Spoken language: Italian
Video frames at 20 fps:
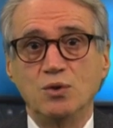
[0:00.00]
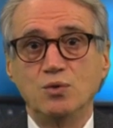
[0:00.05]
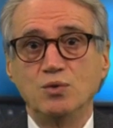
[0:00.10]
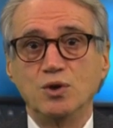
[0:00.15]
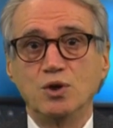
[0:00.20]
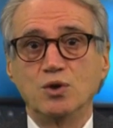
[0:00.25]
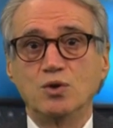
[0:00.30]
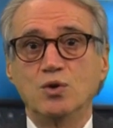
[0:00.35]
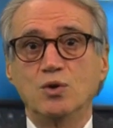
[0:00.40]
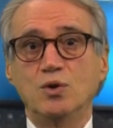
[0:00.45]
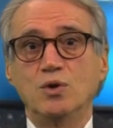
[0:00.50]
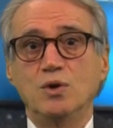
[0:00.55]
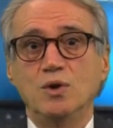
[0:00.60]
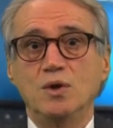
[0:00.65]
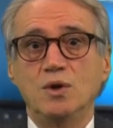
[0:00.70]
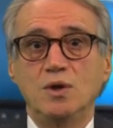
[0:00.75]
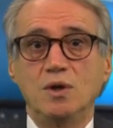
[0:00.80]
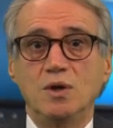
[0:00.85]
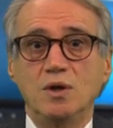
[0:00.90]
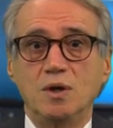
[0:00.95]
l'unico
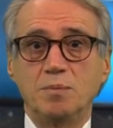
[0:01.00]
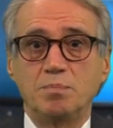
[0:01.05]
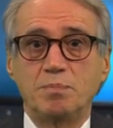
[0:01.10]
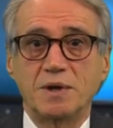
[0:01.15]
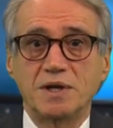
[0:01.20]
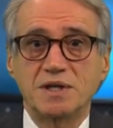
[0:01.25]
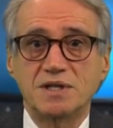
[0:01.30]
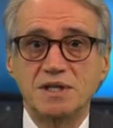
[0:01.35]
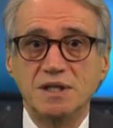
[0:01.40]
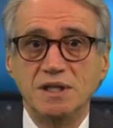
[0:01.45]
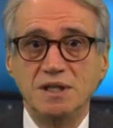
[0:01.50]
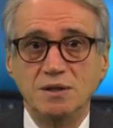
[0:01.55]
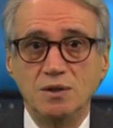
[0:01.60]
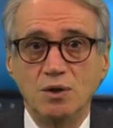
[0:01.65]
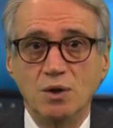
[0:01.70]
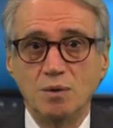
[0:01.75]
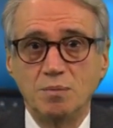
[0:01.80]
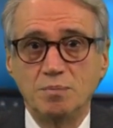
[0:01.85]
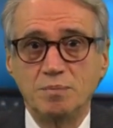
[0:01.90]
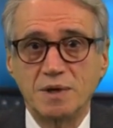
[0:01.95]
eh,
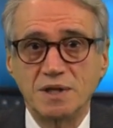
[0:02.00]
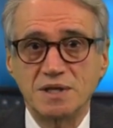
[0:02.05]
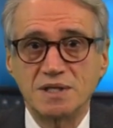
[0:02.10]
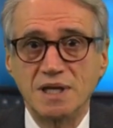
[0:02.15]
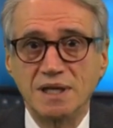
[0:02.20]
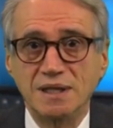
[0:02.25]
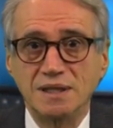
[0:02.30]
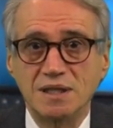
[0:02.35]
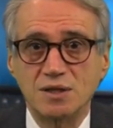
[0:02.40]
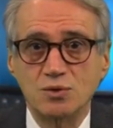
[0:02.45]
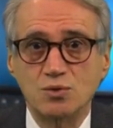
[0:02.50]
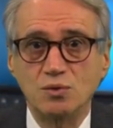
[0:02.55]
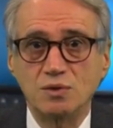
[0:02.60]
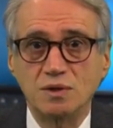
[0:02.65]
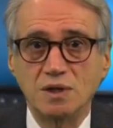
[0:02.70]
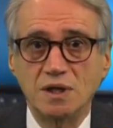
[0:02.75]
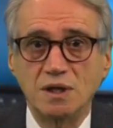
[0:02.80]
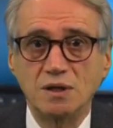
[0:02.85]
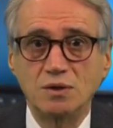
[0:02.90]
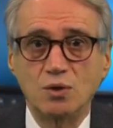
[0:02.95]
presidio presente
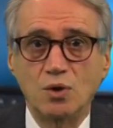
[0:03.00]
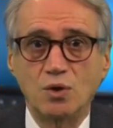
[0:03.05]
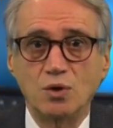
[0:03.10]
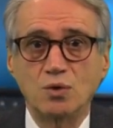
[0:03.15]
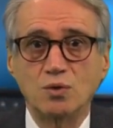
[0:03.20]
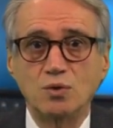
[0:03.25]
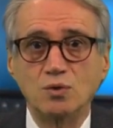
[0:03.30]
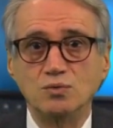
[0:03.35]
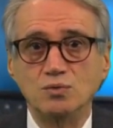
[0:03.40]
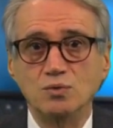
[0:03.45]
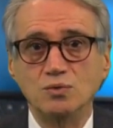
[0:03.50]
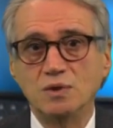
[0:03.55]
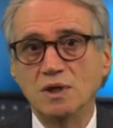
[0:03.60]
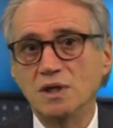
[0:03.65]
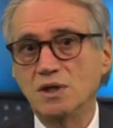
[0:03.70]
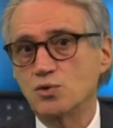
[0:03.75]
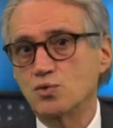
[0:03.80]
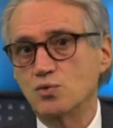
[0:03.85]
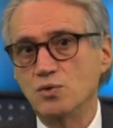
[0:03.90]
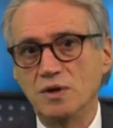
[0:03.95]
sul territorio con
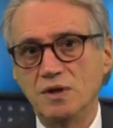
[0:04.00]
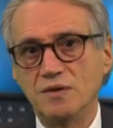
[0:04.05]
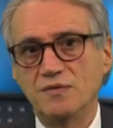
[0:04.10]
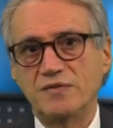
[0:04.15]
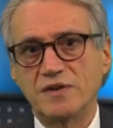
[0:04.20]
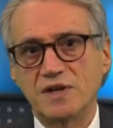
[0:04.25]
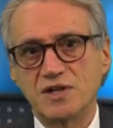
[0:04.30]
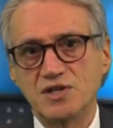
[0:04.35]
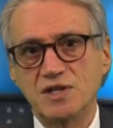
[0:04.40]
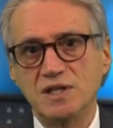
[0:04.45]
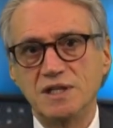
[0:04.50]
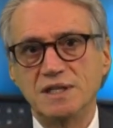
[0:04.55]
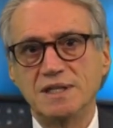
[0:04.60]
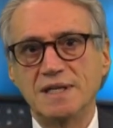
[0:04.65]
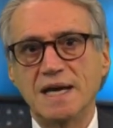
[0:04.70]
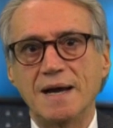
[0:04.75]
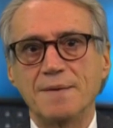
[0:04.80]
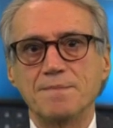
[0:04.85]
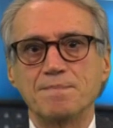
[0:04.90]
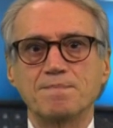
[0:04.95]
tutte le sue
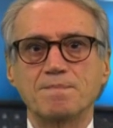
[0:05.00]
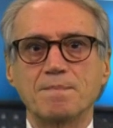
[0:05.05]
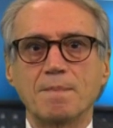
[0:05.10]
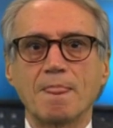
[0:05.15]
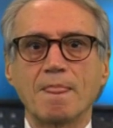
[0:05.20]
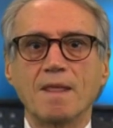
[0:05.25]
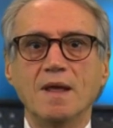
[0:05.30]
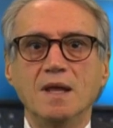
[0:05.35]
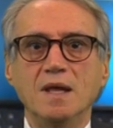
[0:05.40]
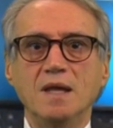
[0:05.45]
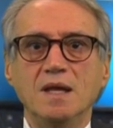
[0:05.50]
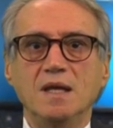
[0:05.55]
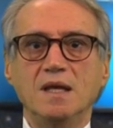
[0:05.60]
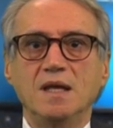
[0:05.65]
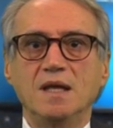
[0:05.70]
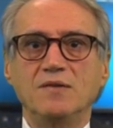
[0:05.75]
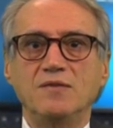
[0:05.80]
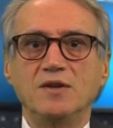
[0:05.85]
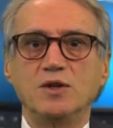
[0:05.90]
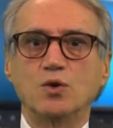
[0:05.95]
fragilità.
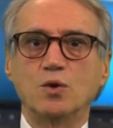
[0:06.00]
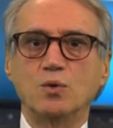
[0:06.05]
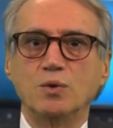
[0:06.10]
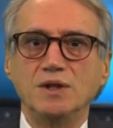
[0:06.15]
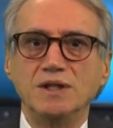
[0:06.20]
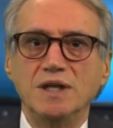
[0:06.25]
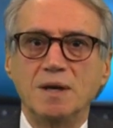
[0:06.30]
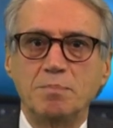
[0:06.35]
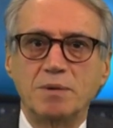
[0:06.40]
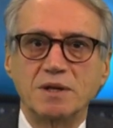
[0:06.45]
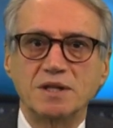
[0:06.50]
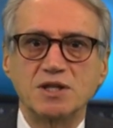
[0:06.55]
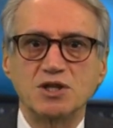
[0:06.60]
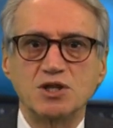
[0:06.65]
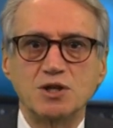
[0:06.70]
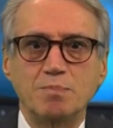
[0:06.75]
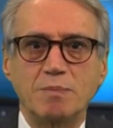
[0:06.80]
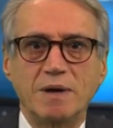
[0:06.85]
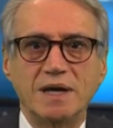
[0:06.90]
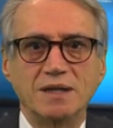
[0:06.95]
Invito quindi a
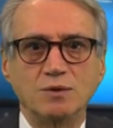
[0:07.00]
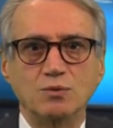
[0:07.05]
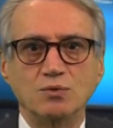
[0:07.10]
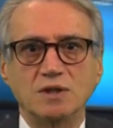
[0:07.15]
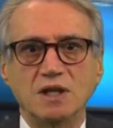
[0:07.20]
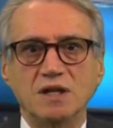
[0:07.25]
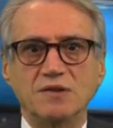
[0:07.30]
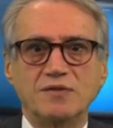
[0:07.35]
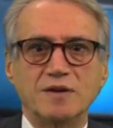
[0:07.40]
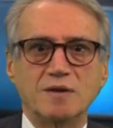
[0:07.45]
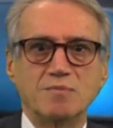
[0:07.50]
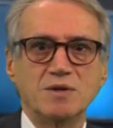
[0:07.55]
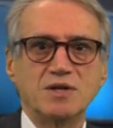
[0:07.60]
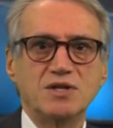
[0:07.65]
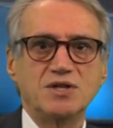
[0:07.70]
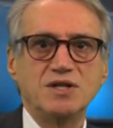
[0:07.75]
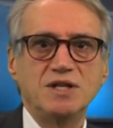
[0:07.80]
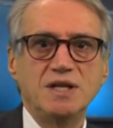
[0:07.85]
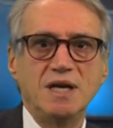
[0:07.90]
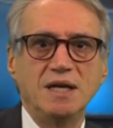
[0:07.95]
partecipare tutte le
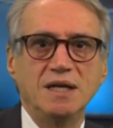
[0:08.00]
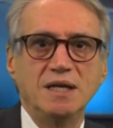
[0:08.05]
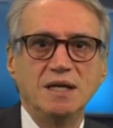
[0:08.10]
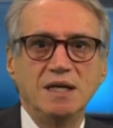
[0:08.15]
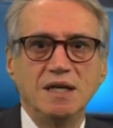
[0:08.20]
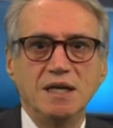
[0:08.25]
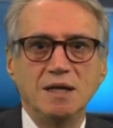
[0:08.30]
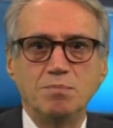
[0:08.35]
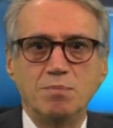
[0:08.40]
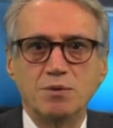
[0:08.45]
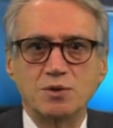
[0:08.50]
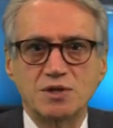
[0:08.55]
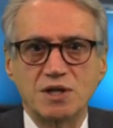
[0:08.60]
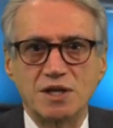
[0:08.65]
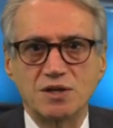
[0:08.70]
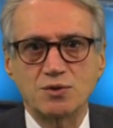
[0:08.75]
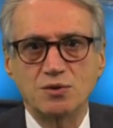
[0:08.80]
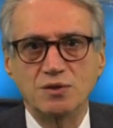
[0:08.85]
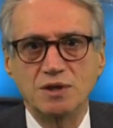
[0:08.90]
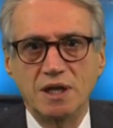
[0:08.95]
farmacie in
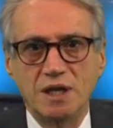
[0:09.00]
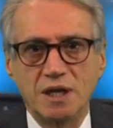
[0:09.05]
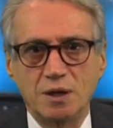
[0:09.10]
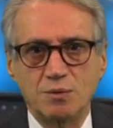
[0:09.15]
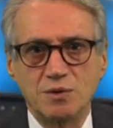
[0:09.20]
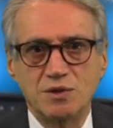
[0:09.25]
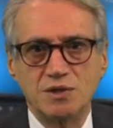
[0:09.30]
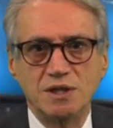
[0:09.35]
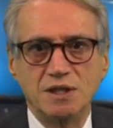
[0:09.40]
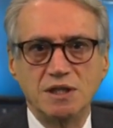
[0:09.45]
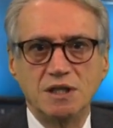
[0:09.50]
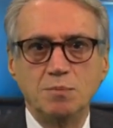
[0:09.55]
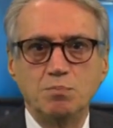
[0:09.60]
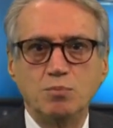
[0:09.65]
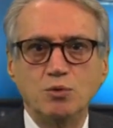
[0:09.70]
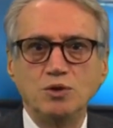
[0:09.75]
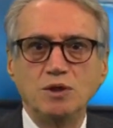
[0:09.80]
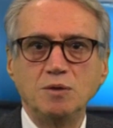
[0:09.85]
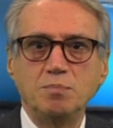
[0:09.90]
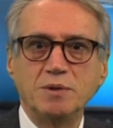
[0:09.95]
possesso dei requisiti. I
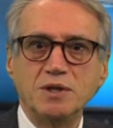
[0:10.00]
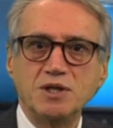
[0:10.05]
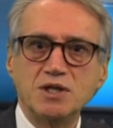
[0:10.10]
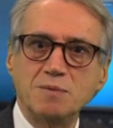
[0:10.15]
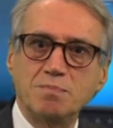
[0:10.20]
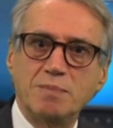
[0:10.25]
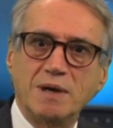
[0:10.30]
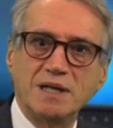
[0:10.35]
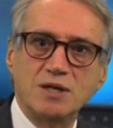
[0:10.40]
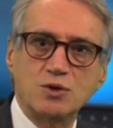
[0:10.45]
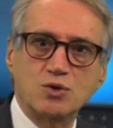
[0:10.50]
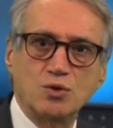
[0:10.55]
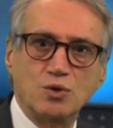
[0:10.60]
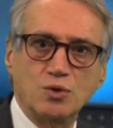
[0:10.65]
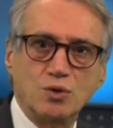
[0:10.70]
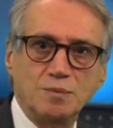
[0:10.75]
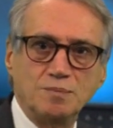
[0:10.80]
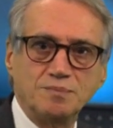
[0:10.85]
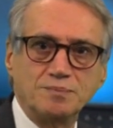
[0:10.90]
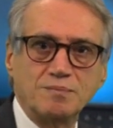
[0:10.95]
punti principali
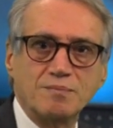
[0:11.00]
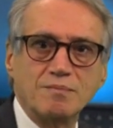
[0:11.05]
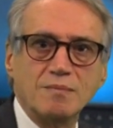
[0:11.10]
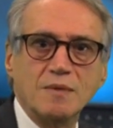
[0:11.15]
sono